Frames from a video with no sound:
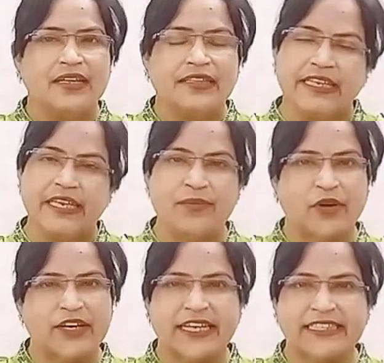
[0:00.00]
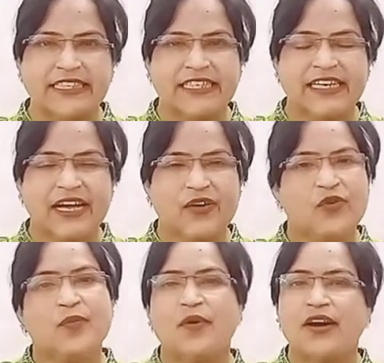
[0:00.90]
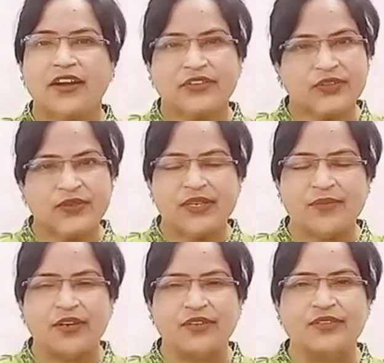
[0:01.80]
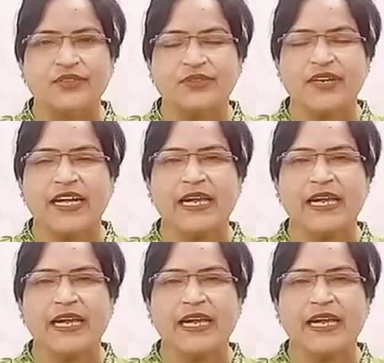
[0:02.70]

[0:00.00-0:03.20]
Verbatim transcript: দেখি মনে আছে কি না উপকার অর্থ কি বলো তো শোনা